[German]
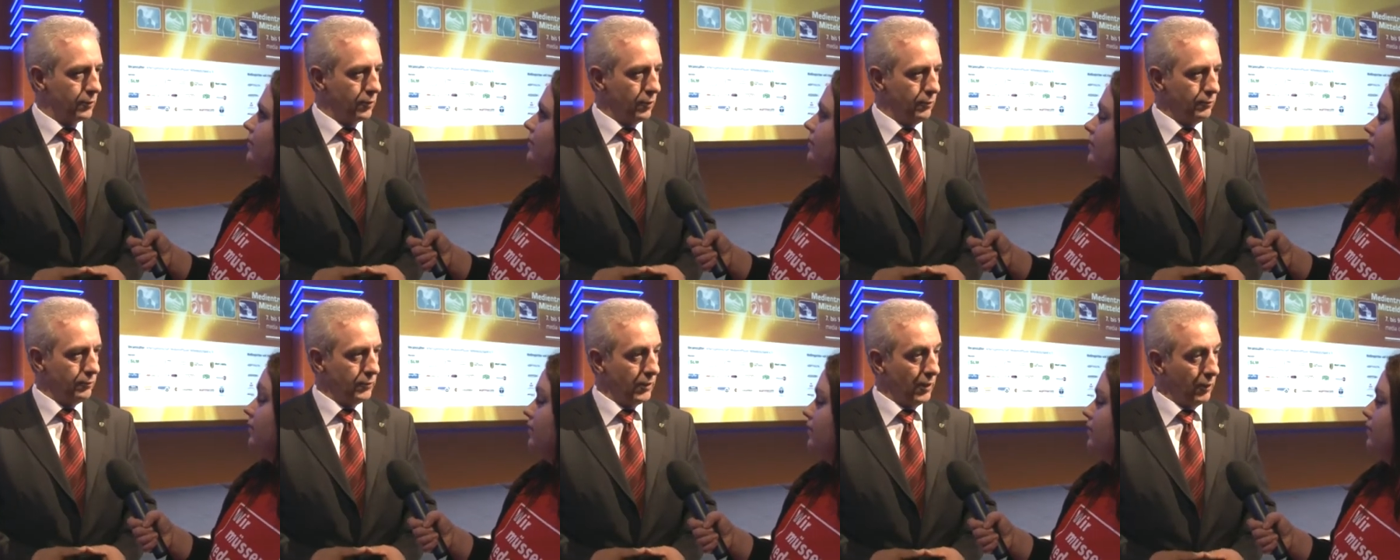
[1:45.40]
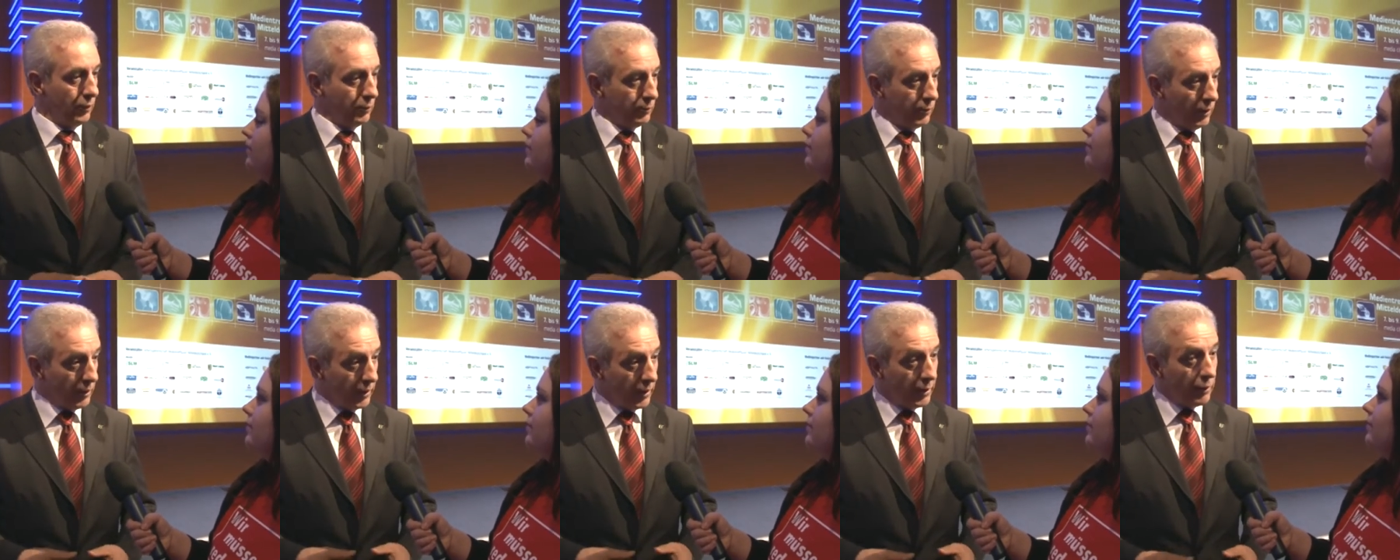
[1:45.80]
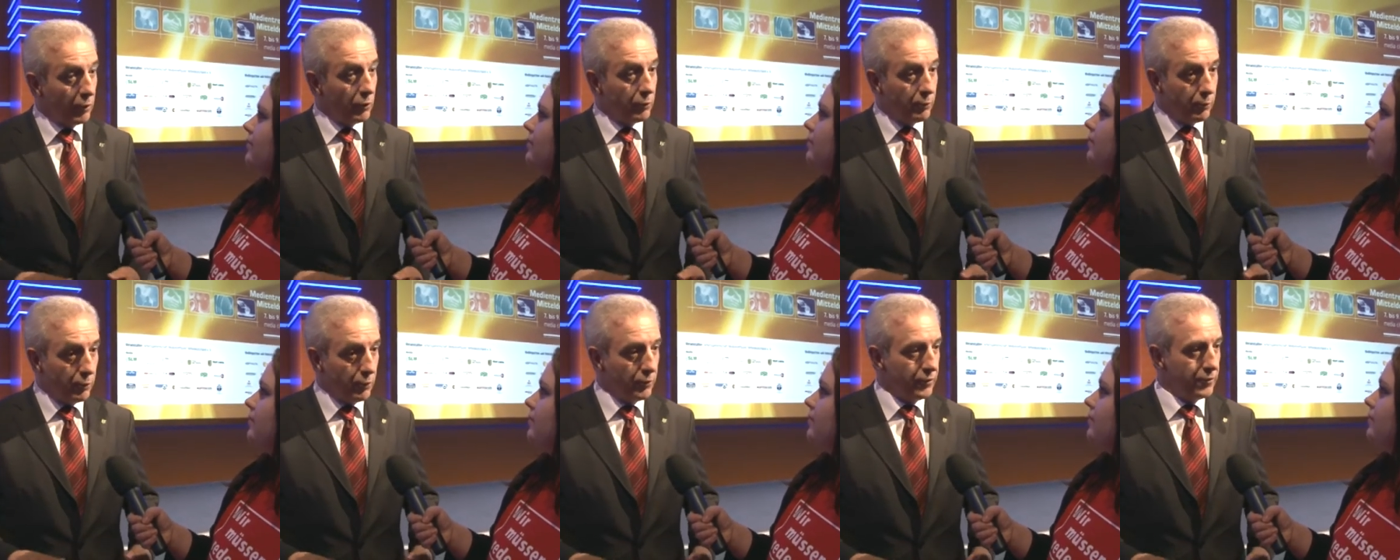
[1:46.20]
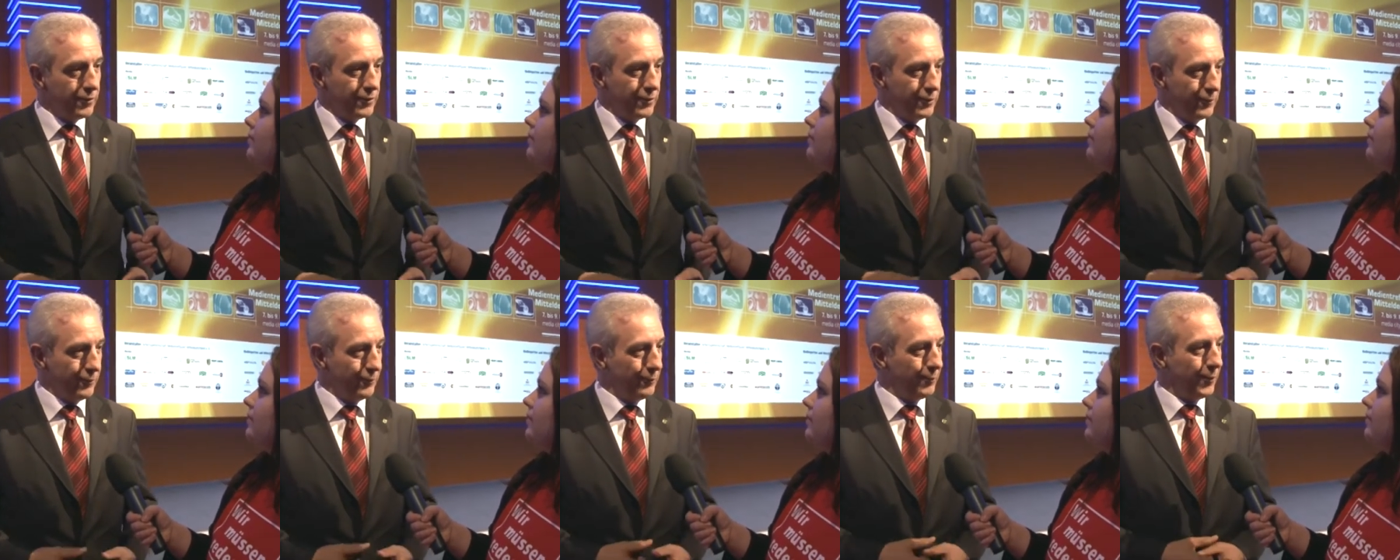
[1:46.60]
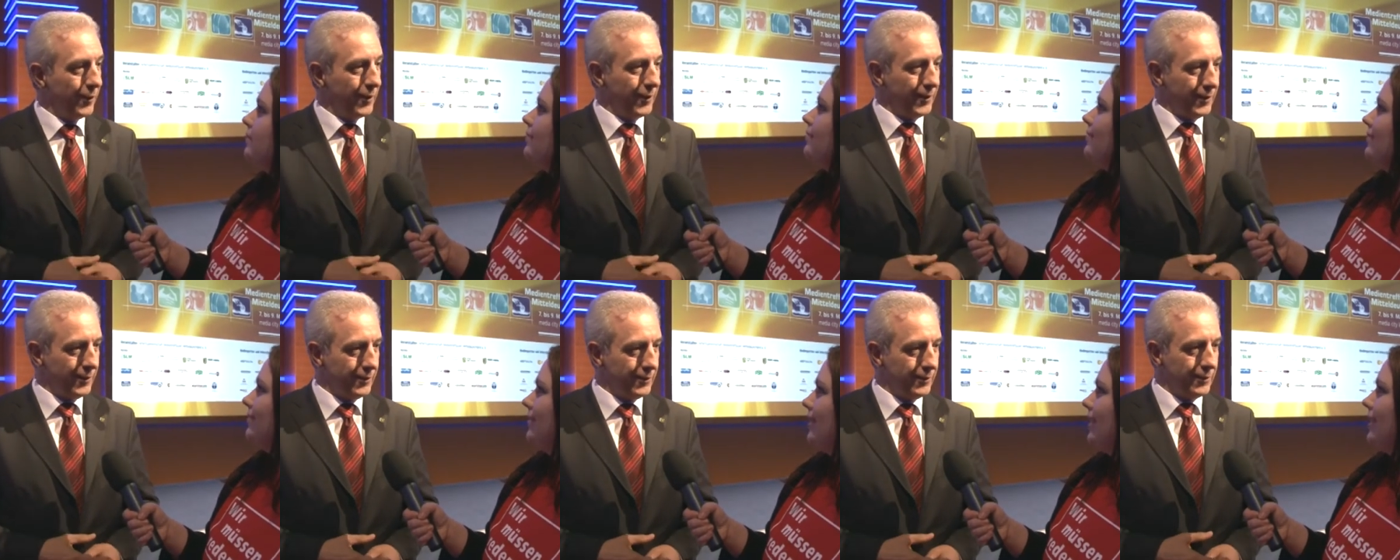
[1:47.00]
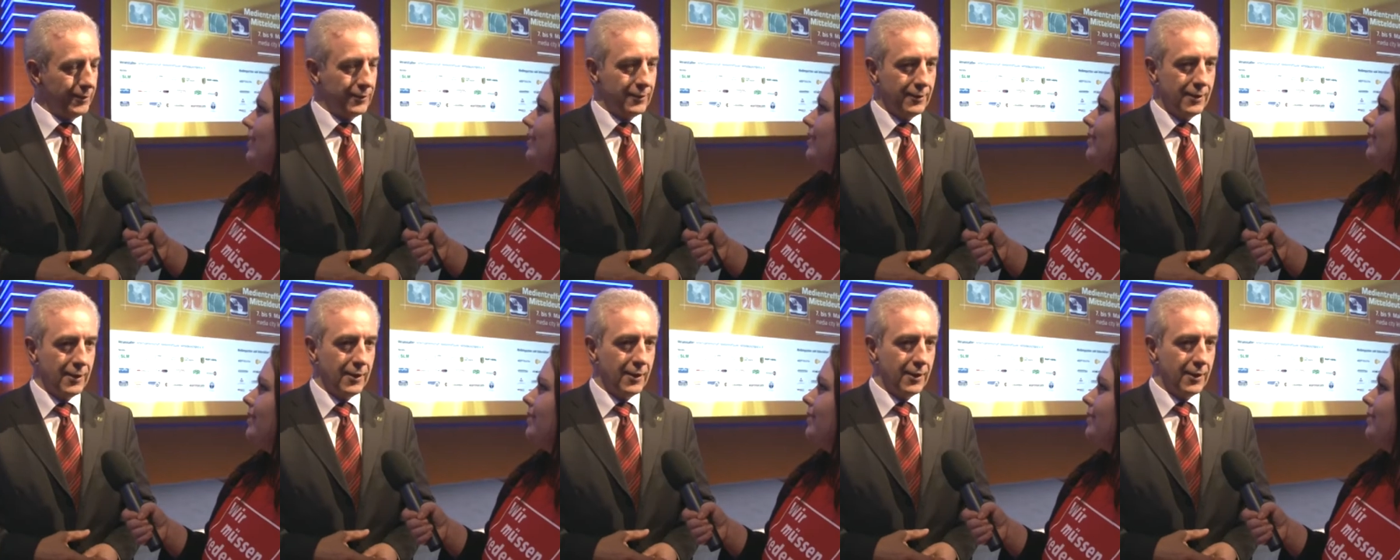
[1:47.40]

kommen, darüber dann auch positiv berichten